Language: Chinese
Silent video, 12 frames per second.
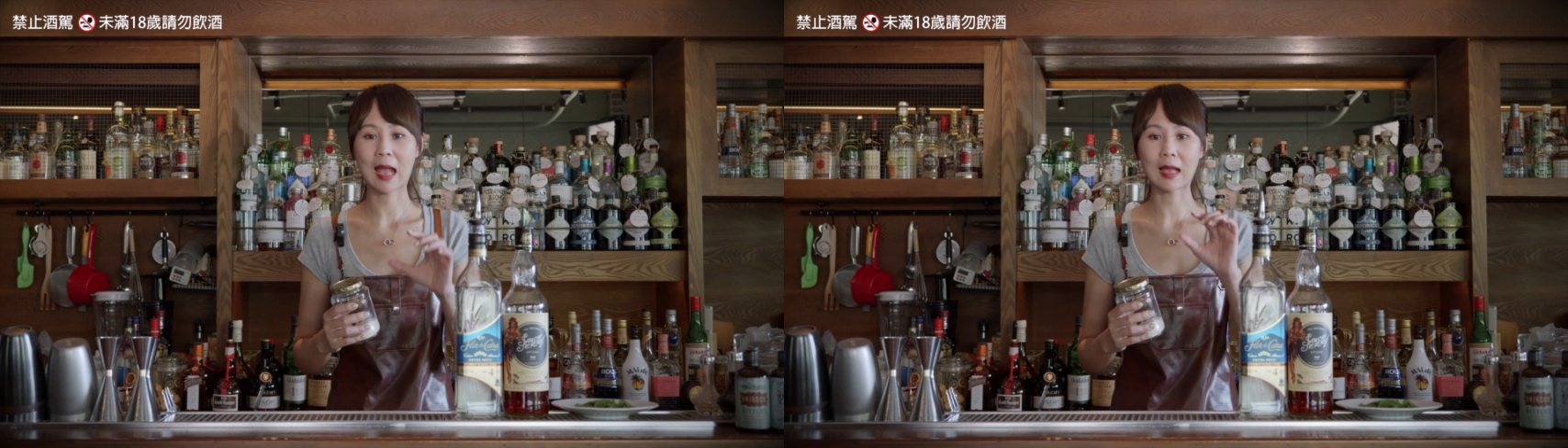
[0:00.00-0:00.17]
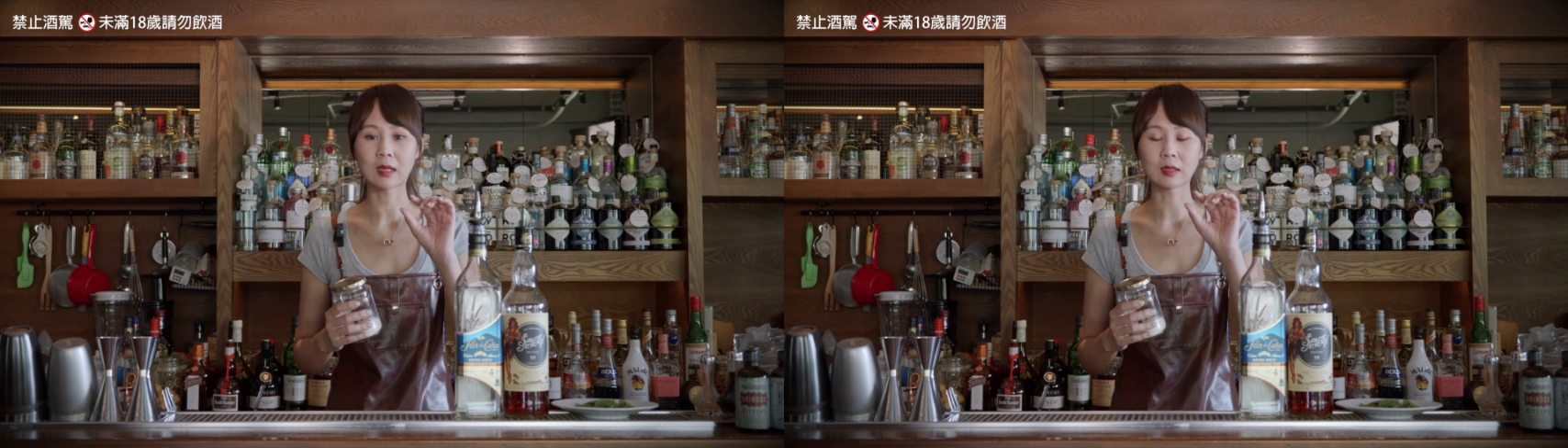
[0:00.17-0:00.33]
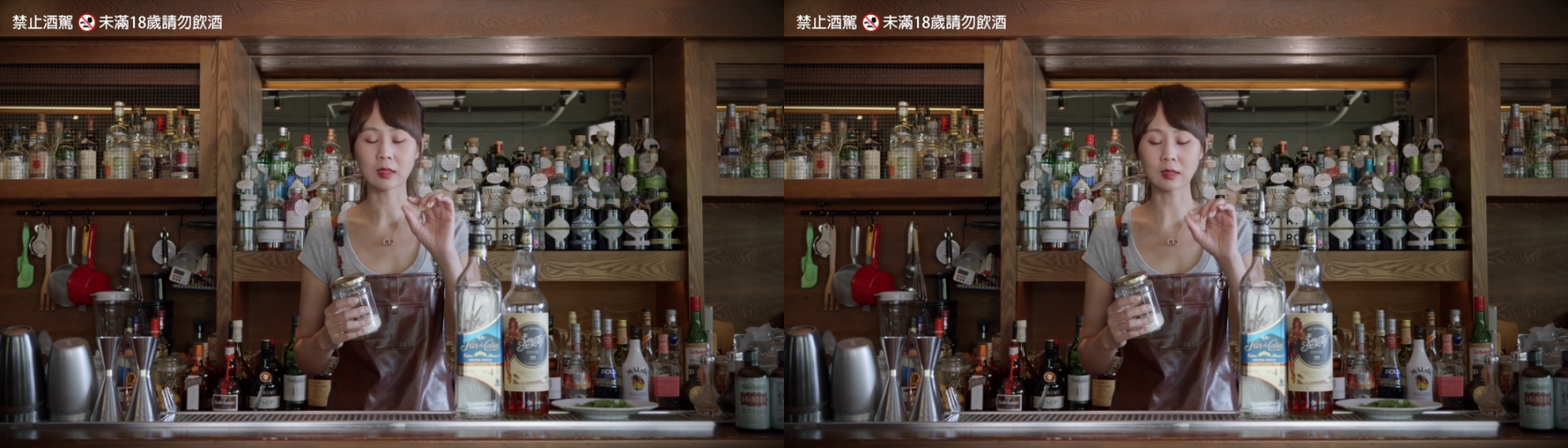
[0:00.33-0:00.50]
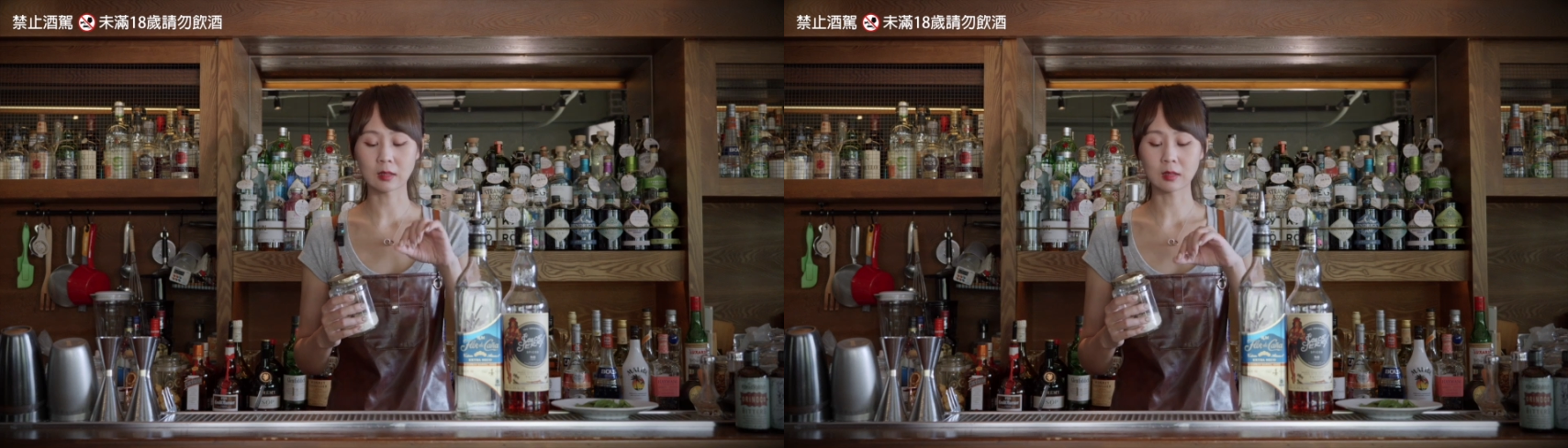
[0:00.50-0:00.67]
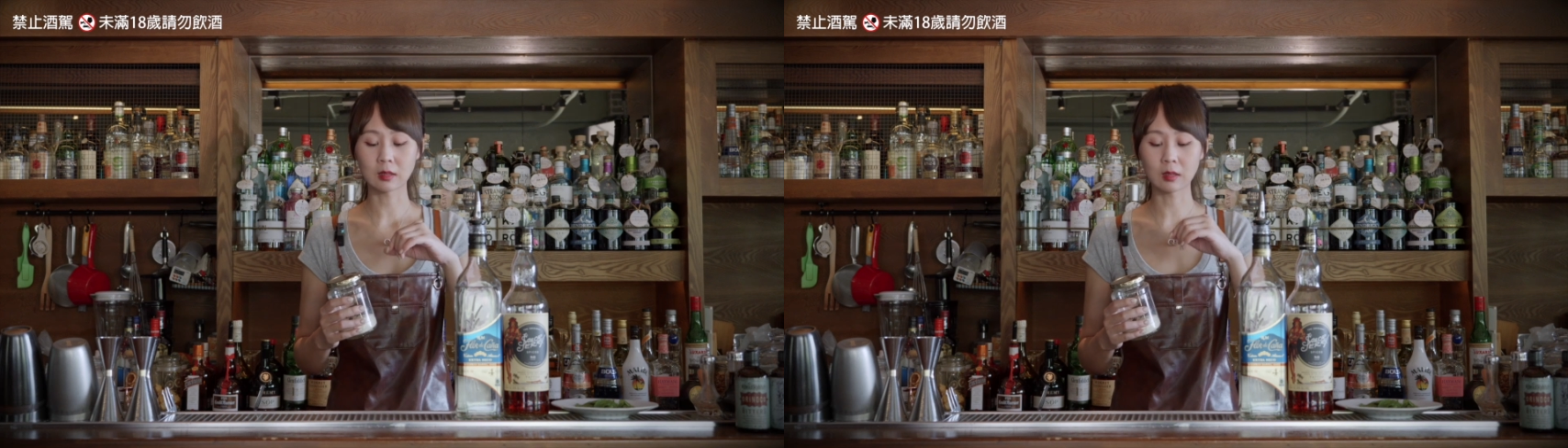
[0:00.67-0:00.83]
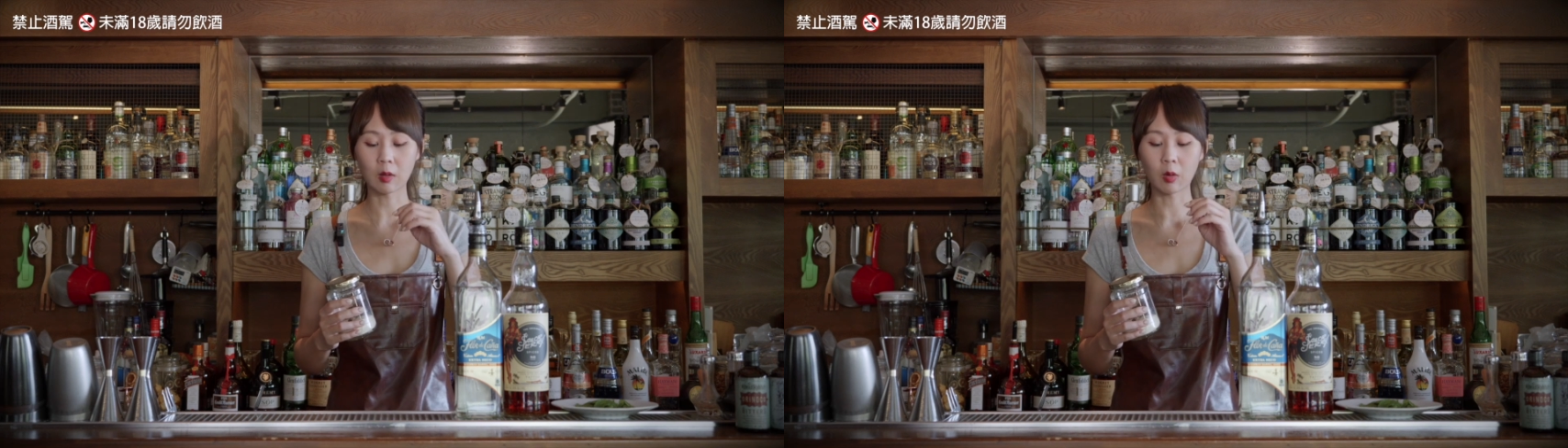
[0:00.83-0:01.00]
它
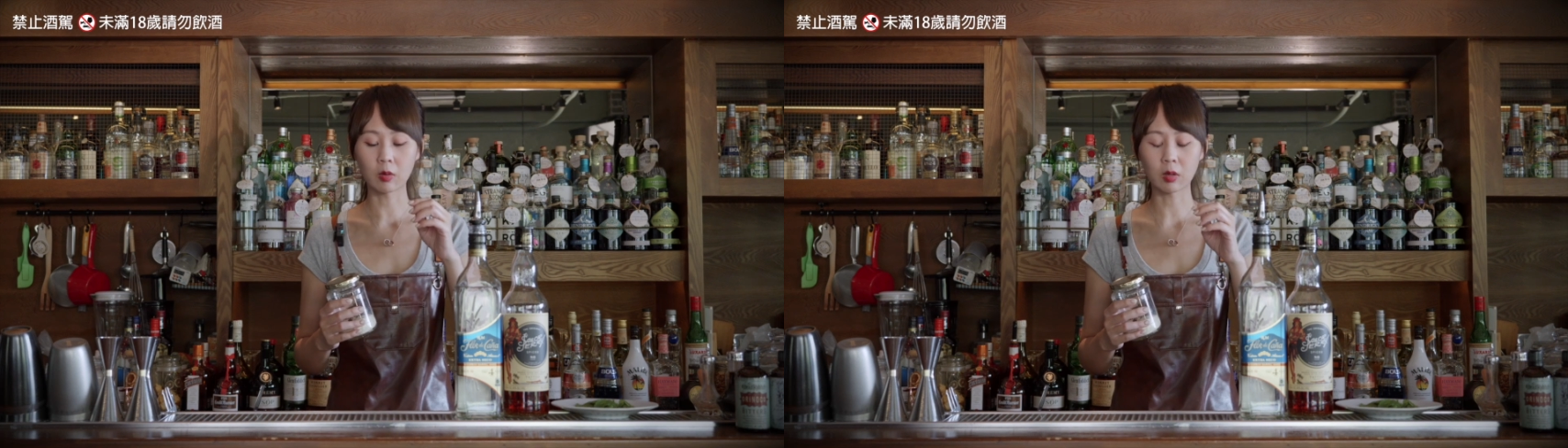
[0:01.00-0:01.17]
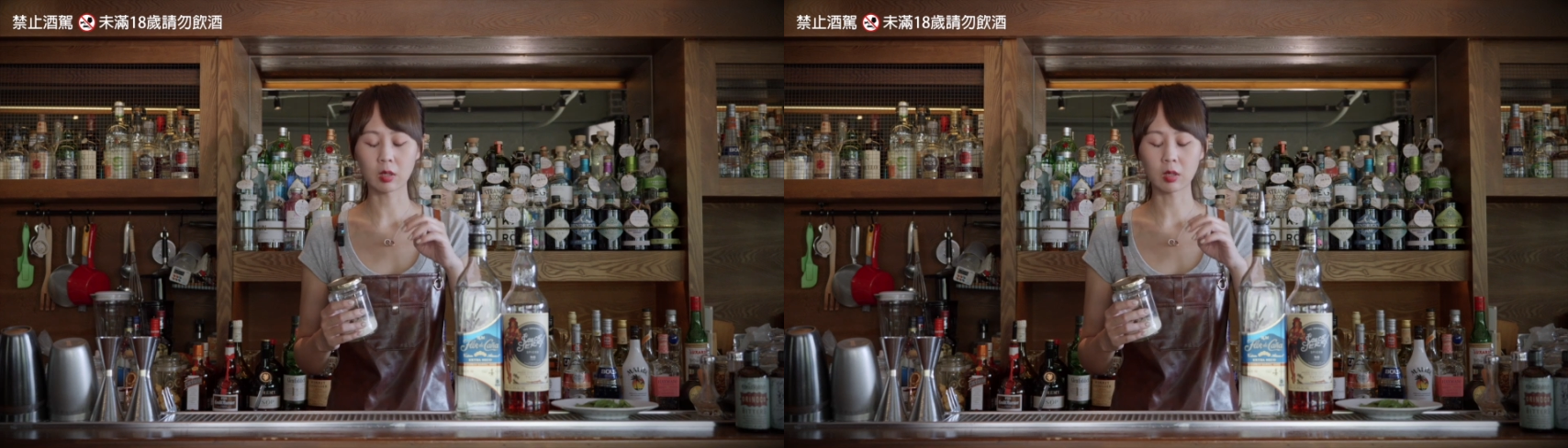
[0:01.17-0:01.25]
的融